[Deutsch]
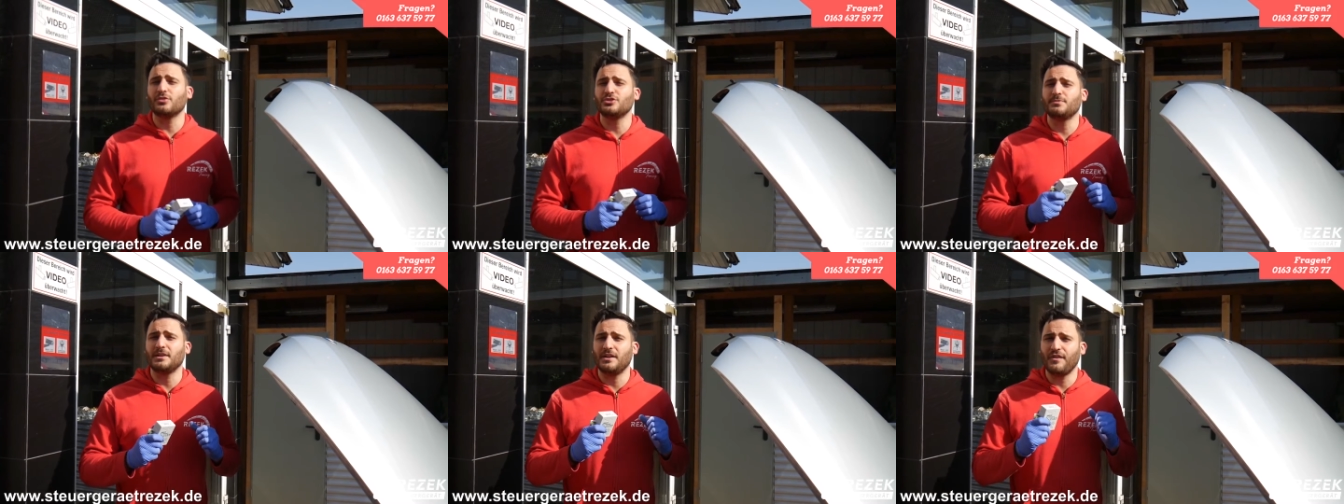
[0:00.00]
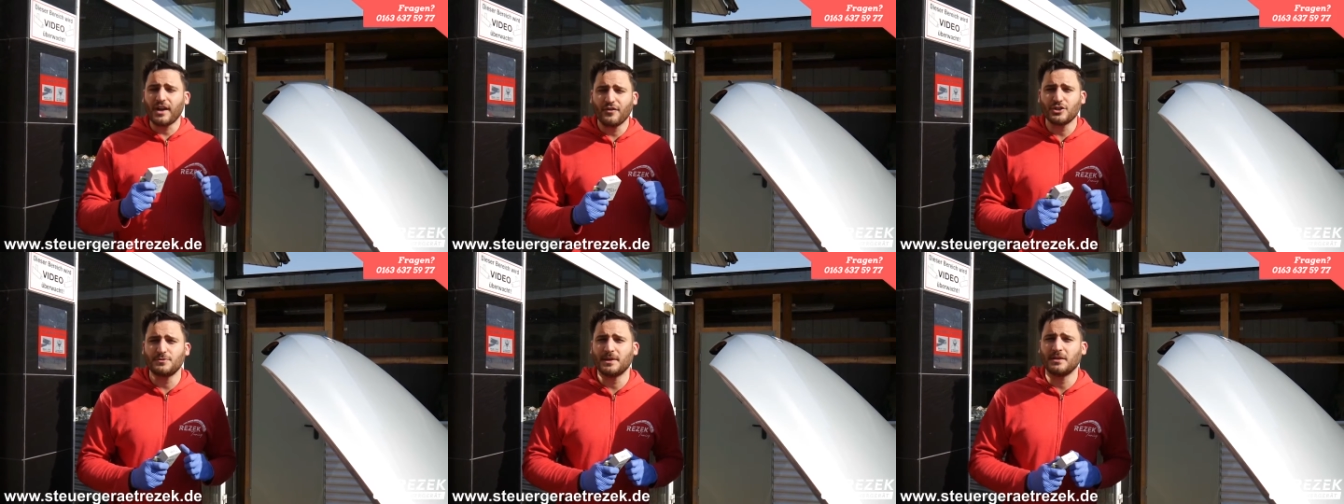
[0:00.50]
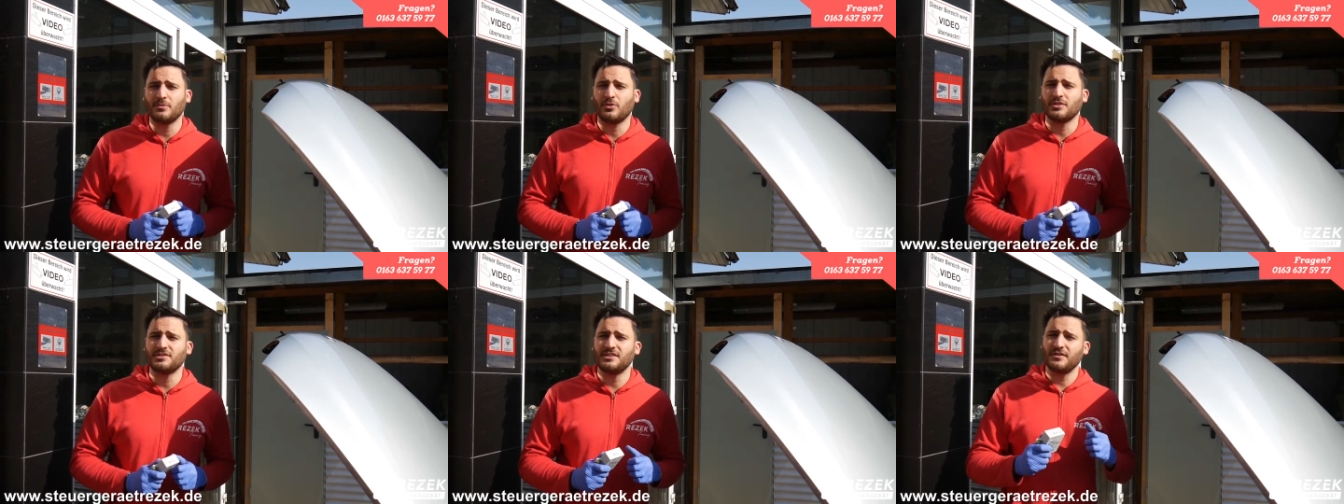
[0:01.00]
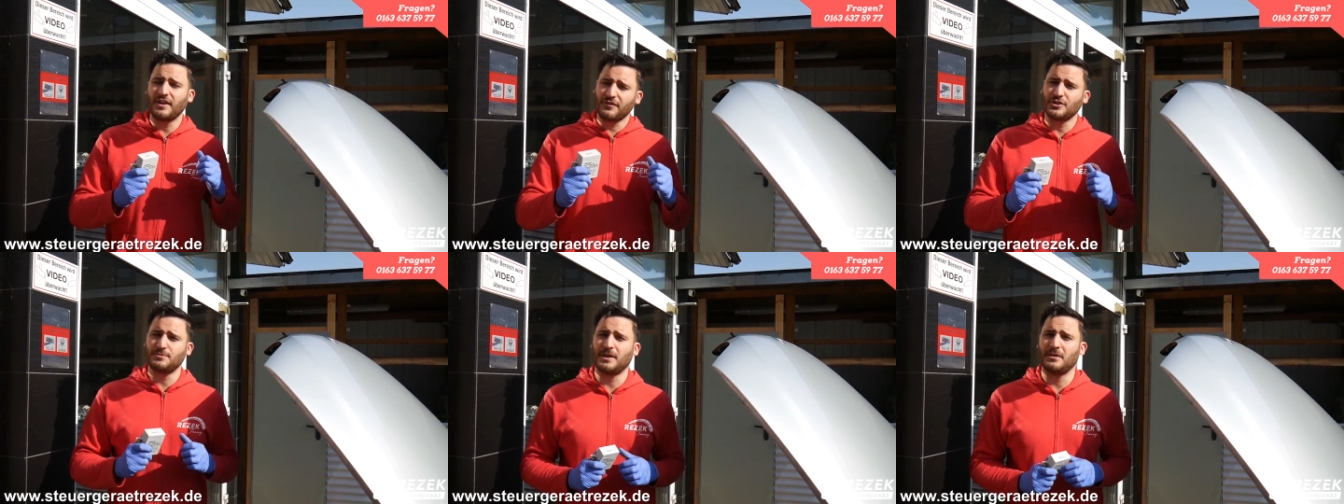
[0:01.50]
auch nicht mehr die Wegfahrsperrenbox. Die
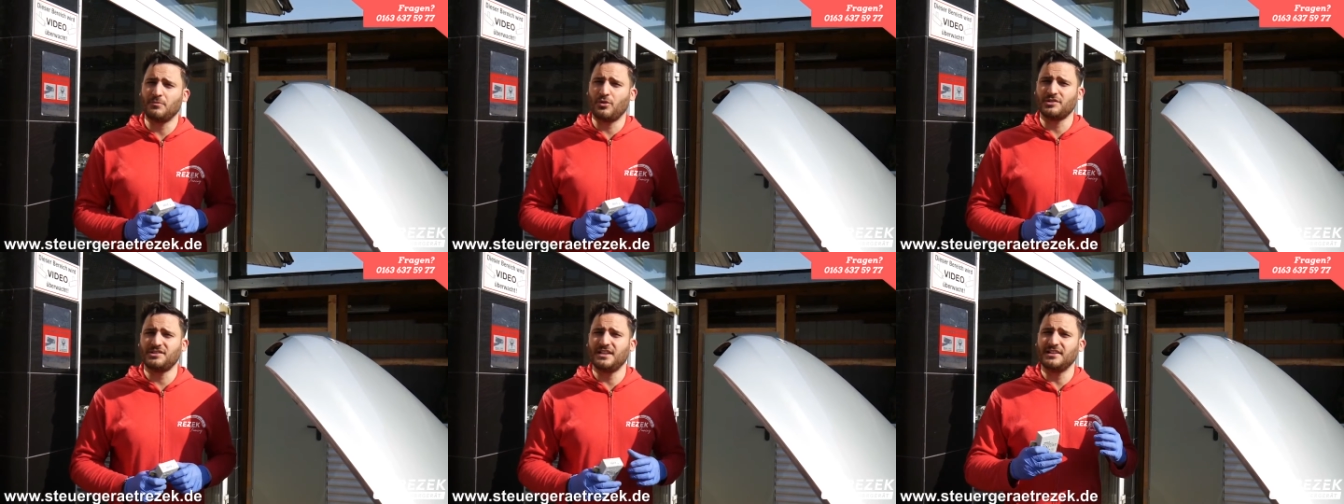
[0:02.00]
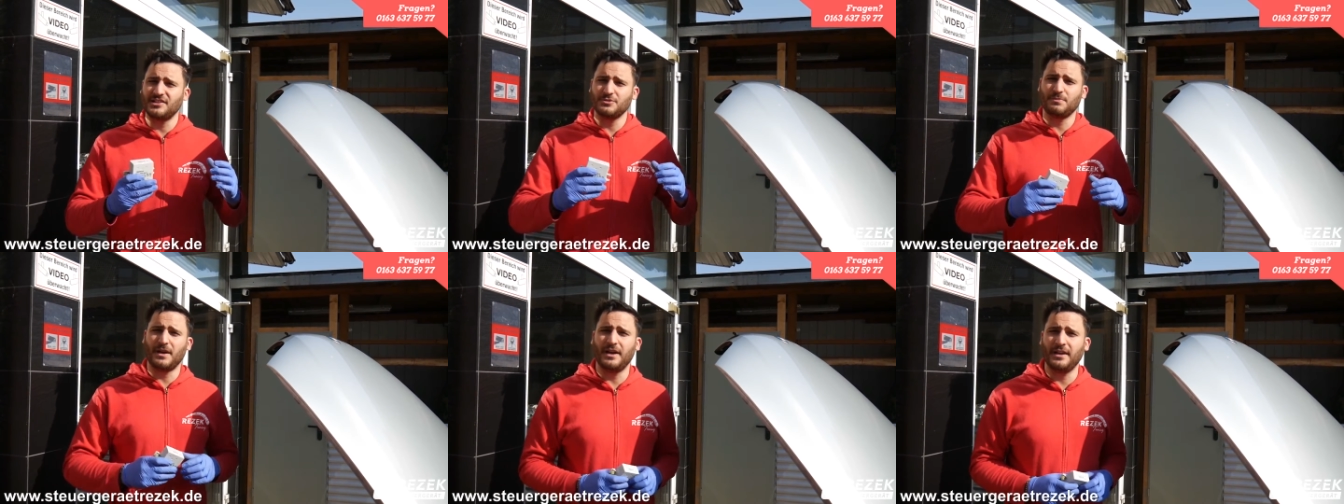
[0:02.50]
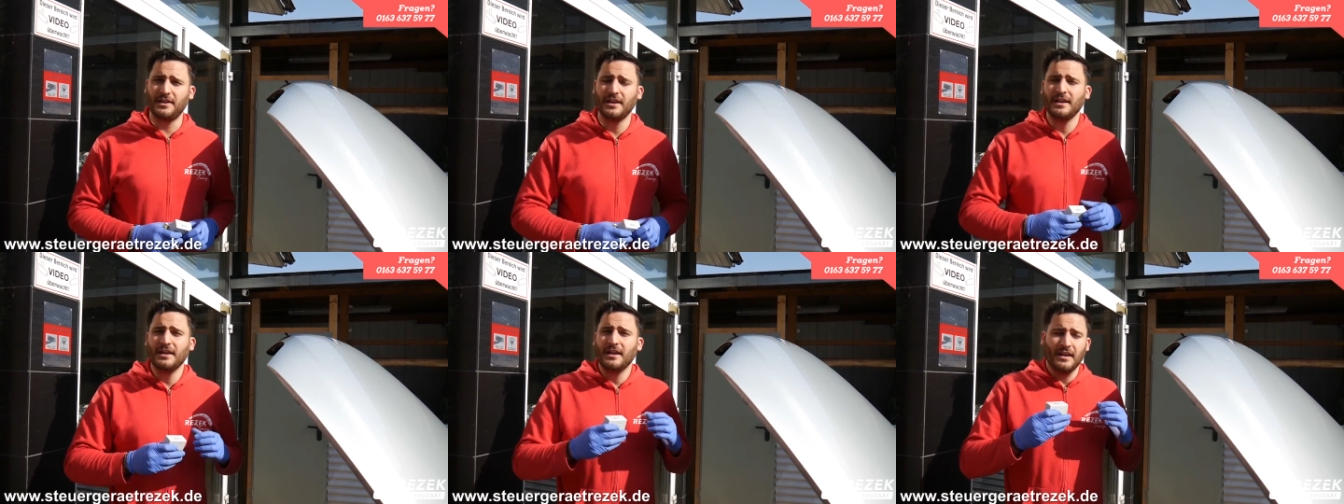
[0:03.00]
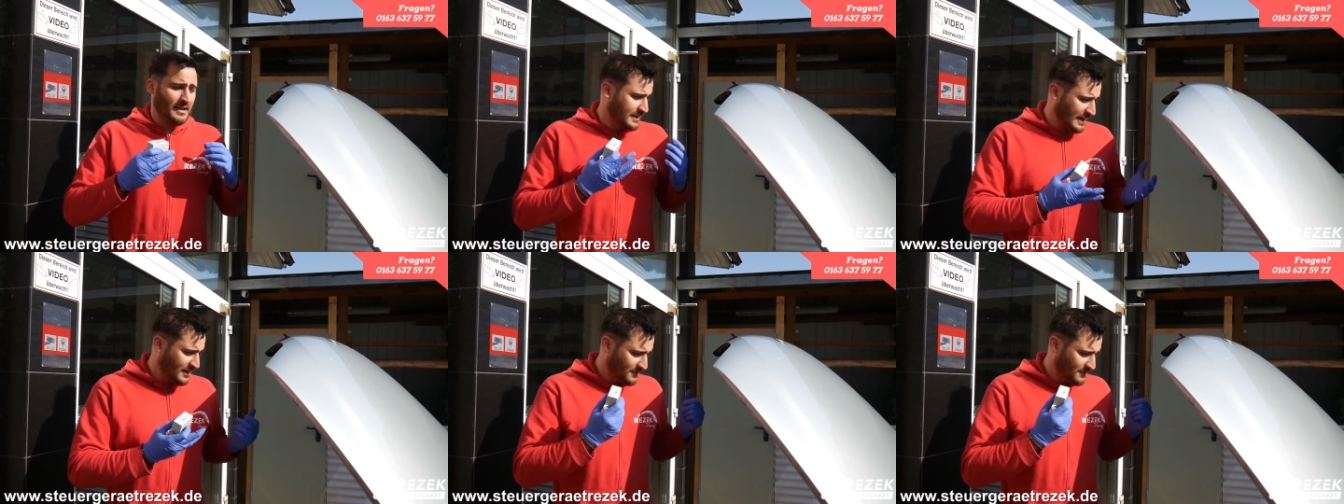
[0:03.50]
Wegfahrsperrenbox nennt sich bei, ja,